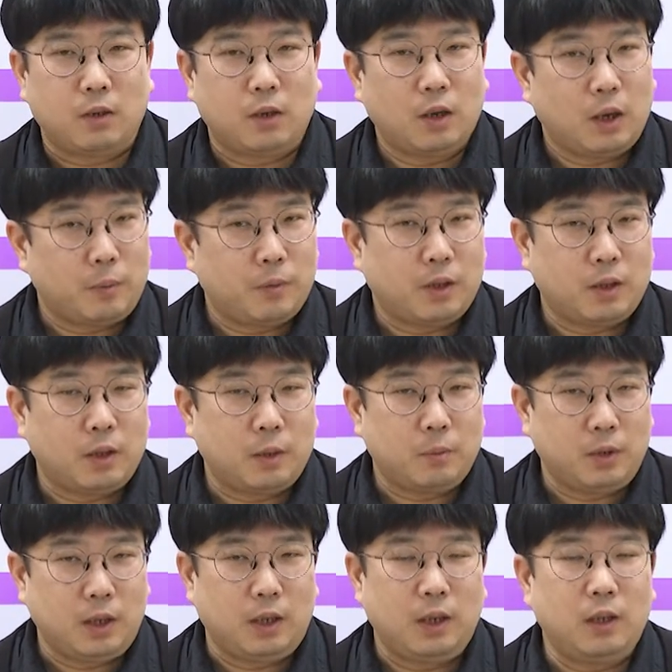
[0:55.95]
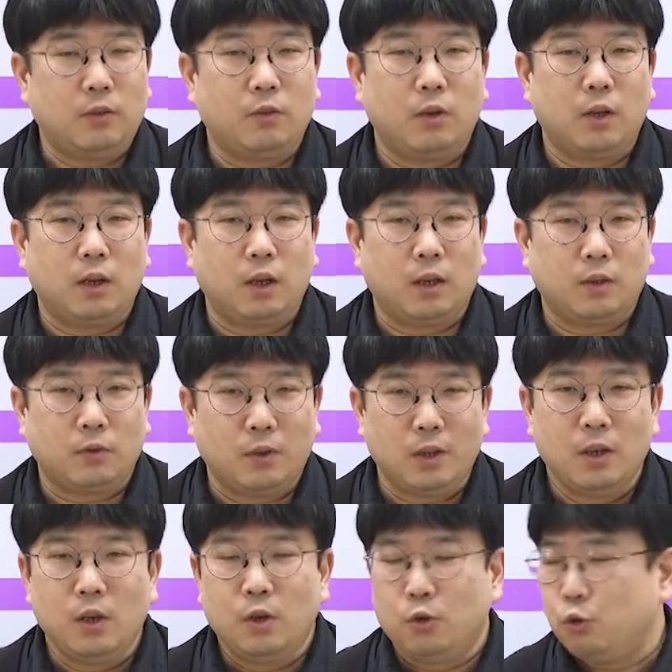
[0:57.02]
아깝기 때문에 일정한 기간 동안
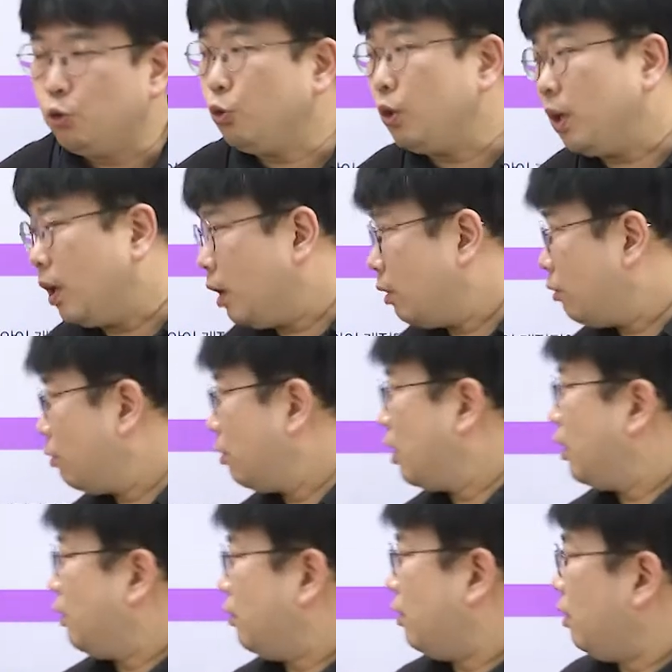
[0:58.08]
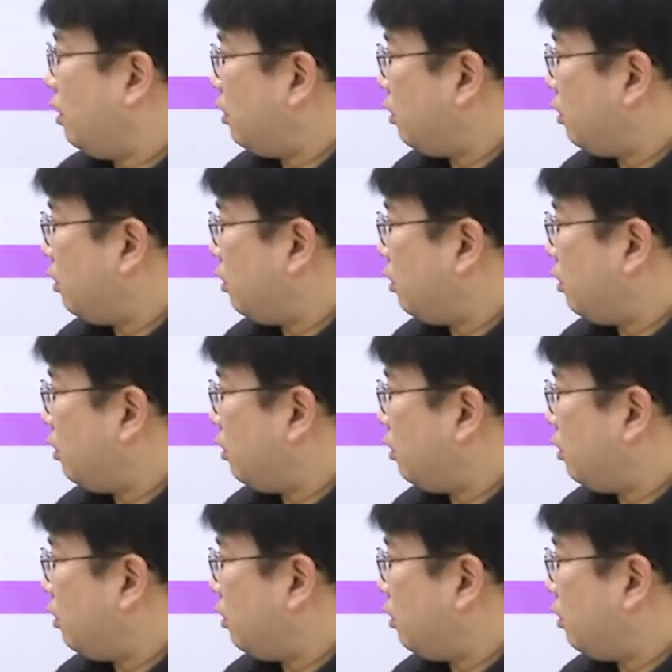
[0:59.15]
유예할 수가 있어요.